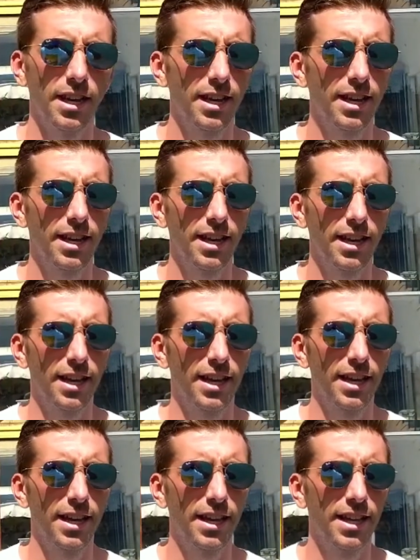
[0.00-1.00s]

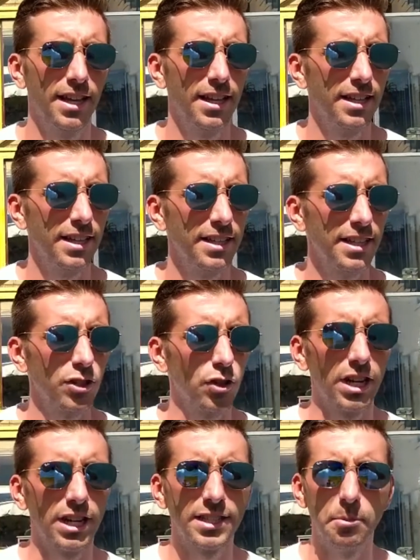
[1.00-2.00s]
eh,
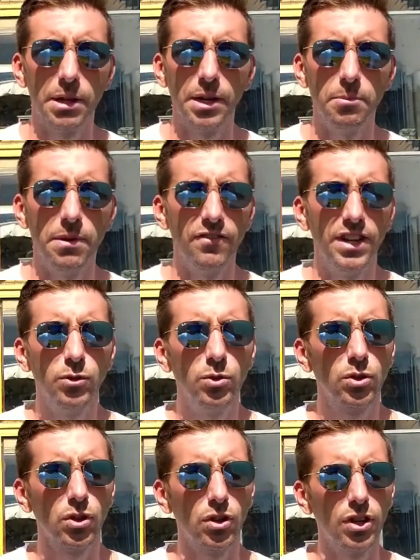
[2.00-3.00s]
intanto grazie per il
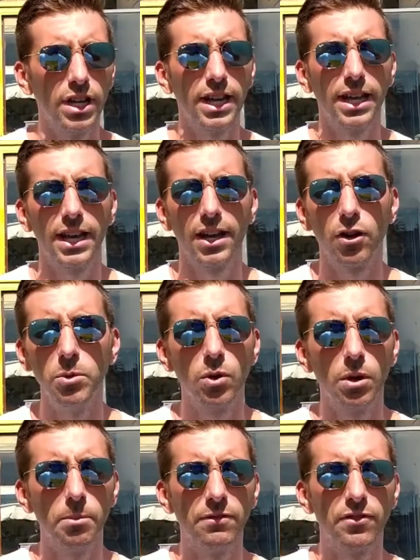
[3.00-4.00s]
benvenuto e
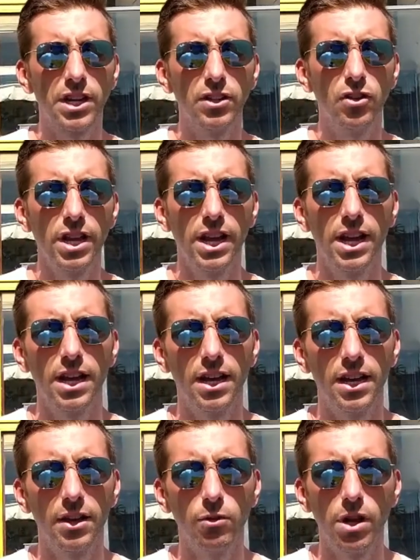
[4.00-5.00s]
comunque
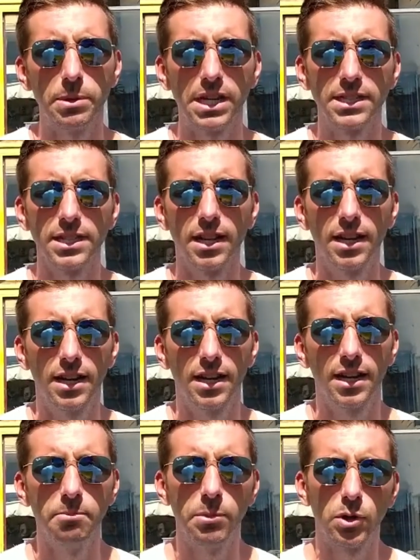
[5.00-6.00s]
Manfredonia è una
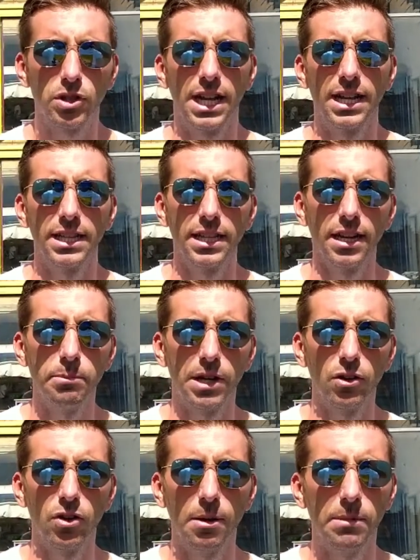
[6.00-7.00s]
piazza importante nel
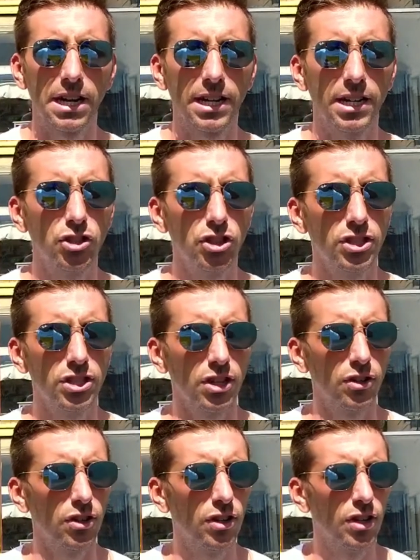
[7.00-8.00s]
panorama
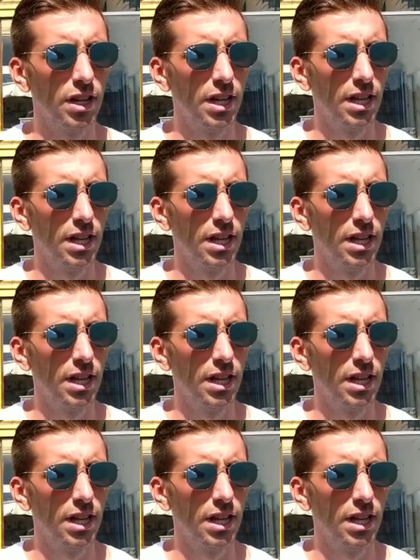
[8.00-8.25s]
calcistico